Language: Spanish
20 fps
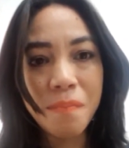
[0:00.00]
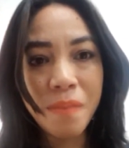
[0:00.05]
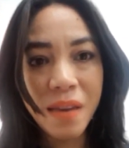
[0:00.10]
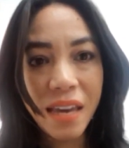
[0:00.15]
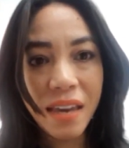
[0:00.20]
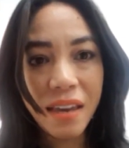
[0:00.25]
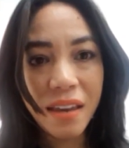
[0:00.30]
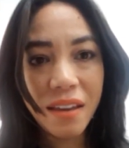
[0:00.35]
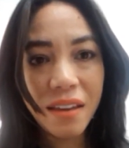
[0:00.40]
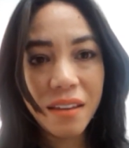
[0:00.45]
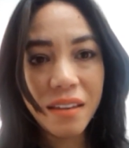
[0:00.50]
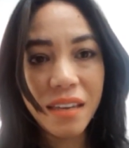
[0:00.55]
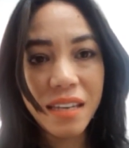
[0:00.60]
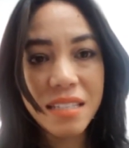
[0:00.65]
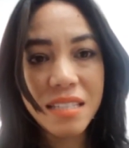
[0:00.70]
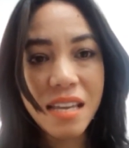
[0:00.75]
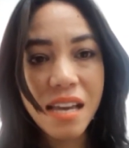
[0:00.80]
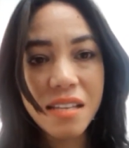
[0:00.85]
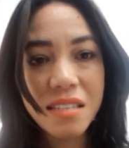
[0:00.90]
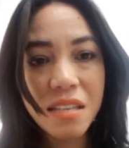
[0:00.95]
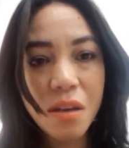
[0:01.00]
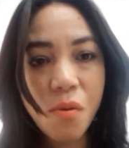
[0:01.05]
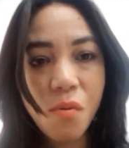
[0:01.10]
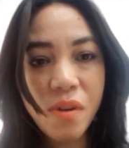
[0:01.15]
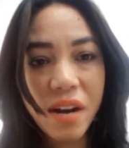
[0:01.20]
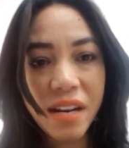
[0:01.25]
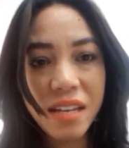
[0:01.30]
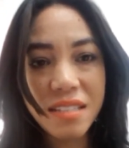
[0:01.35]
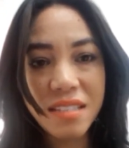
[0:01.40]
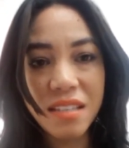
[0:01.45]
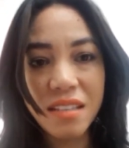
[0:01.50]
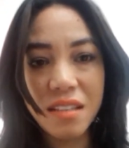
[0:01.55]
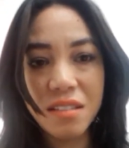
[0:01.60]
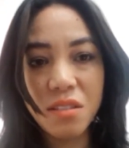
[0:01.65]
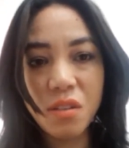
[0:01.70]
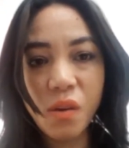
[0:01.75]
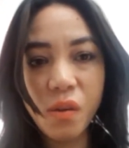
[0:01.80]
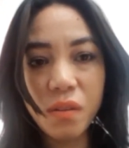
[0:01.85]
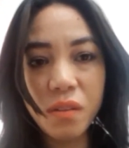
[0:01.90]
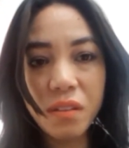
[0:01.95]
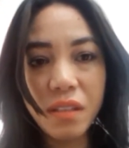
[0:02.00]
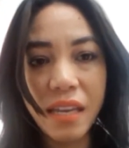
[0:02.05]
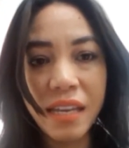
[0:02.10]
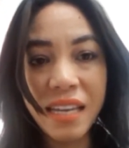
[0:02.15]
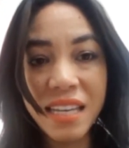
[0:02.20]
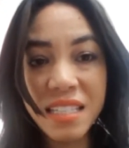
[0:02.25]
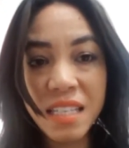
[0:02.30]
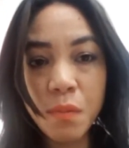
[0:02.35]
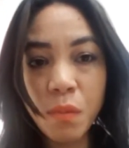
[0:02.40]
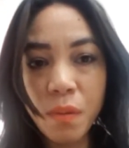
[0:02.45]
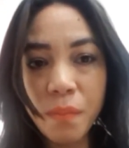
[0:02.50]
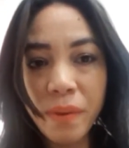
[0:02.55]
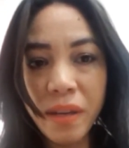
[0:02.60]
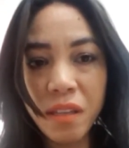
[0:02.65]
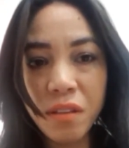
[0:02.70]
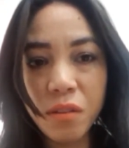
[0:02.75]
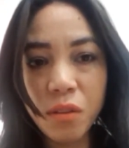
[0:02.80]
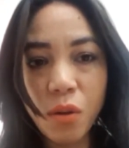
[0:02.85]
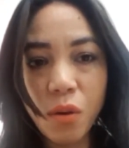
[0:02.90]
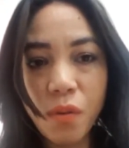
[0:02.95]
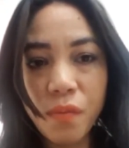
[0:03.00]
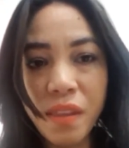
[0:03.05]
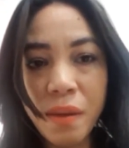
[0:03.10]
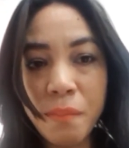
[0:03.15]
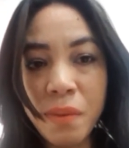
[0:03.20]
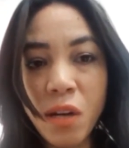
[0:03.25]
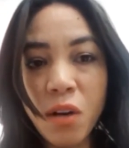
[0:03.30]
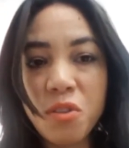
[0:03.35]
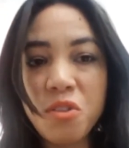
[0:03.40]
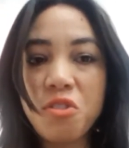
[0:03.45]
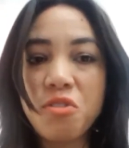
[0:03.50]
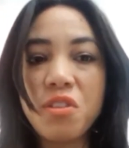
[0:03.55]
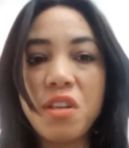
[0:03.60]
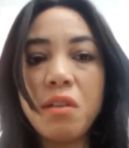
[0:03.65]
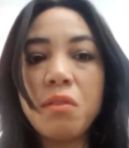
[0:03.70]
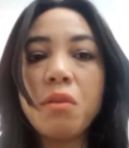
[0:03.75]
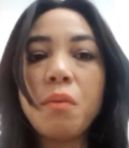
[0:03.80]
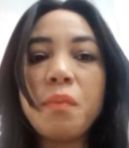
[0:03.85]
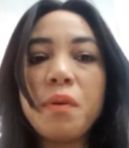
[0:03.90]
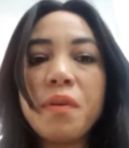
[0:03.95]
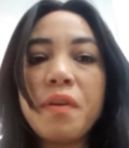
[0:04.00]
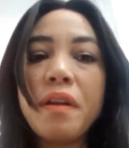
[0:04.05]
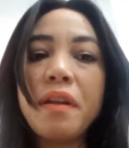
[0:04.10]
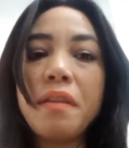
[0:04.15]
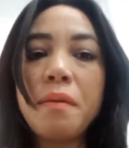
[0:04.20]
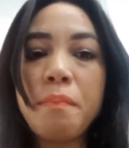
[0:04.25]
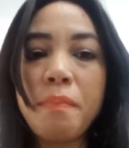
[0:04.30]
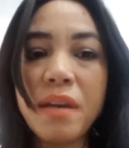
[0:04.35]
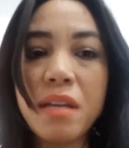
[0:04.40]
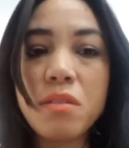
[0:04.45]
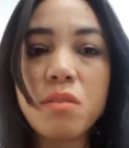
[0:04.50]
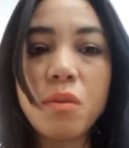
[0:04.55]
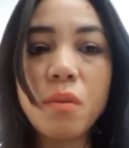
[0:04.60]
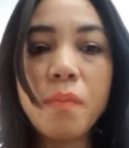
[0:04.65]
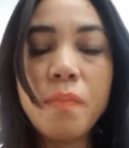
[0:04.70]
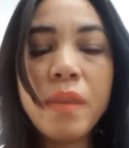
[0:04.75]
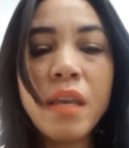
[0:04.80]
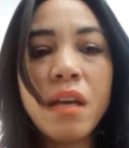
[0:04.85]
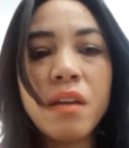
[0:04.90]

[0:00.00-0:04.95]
ve que se hace una licitación en ese momento de 1.800 millones de pesos.